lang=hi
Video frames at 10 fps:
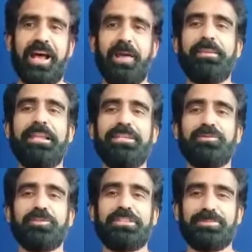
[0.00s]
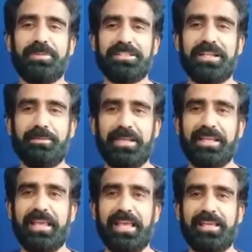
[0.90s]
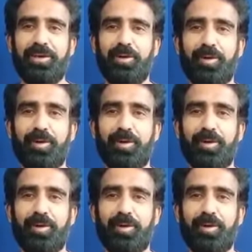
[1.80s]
आपके लिए कुछ स्पेशल हम लेके आएंगे